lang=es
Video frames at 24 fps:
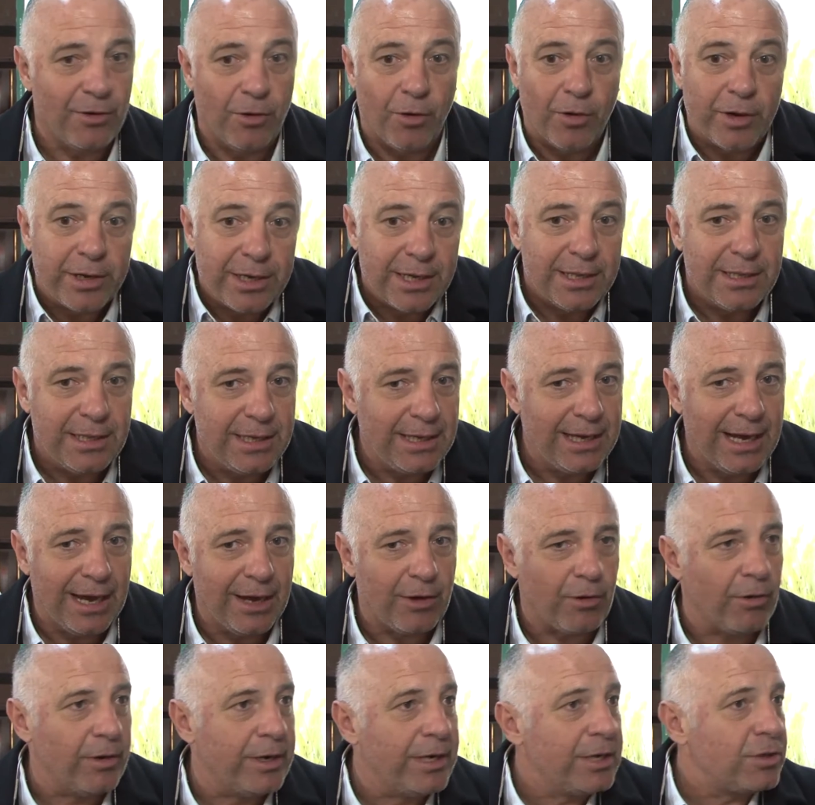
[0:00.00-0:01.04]
hoy en
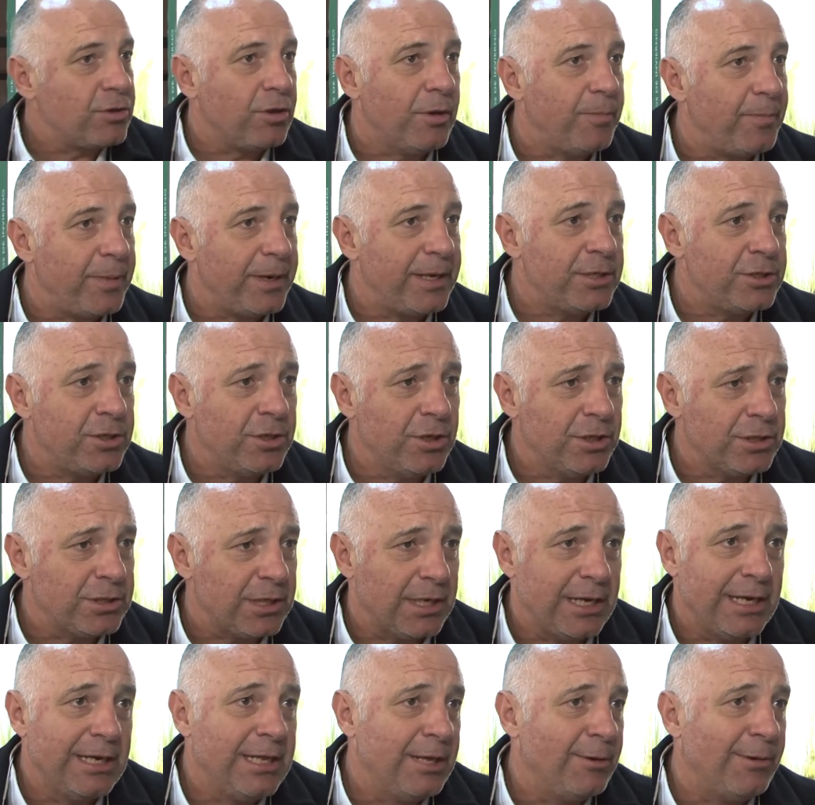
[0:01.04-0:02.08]
día con estos precios
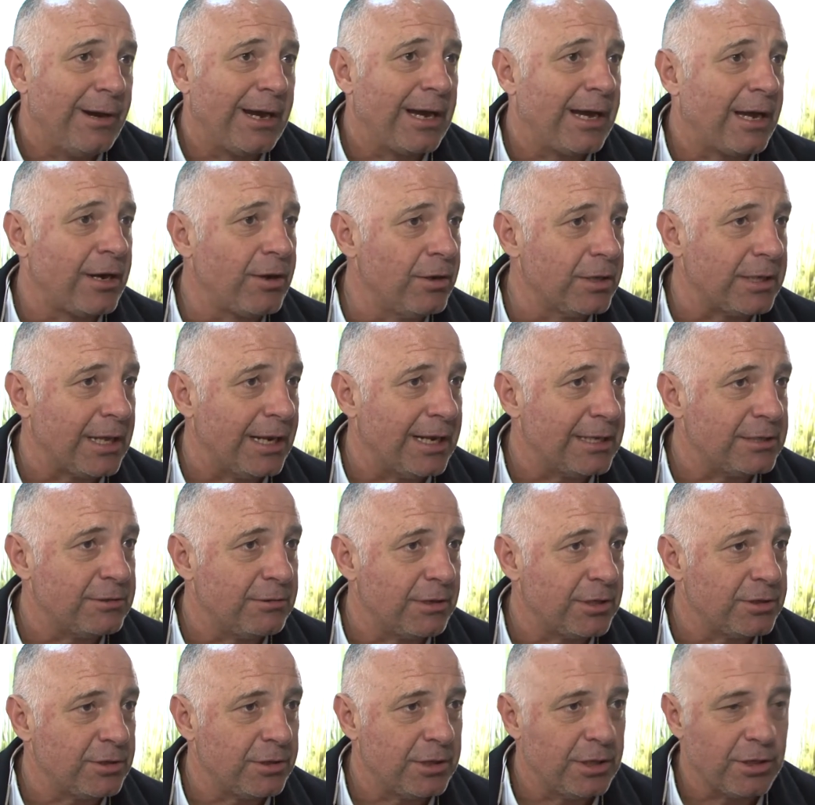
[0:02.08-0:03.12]
es de bancarrota la
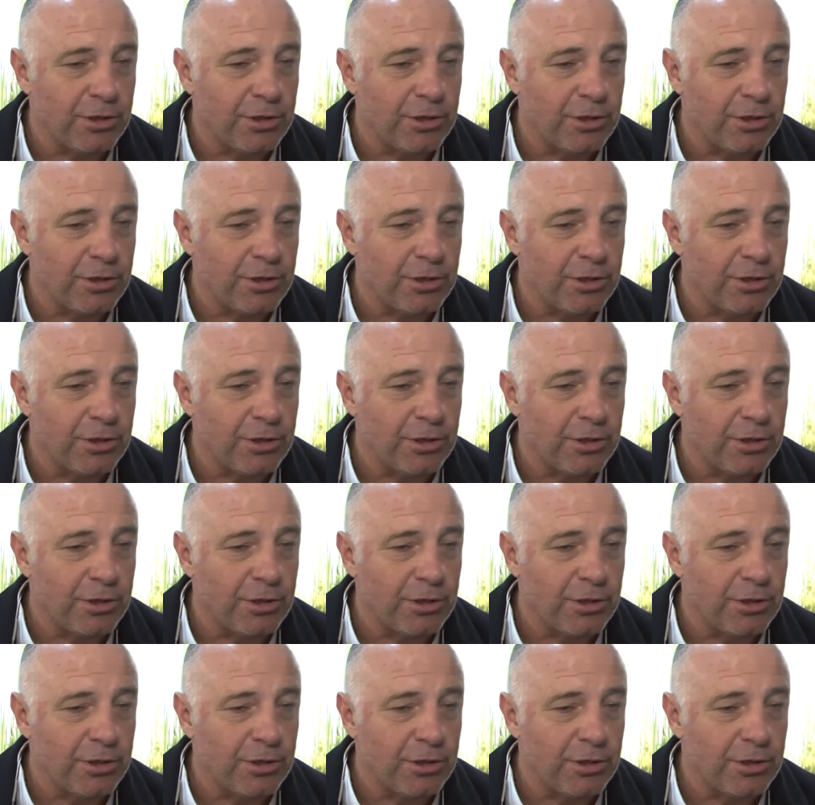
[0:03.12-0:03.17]
situación.